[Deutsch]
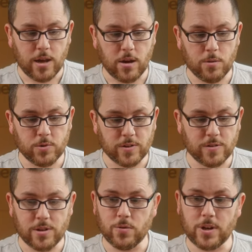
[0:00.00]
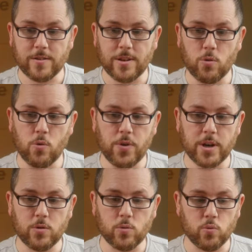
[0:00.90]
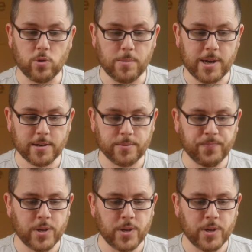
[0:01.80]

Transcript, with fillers: Ähm, das ist hier wirklich sehr hochwertig und gut gemacht.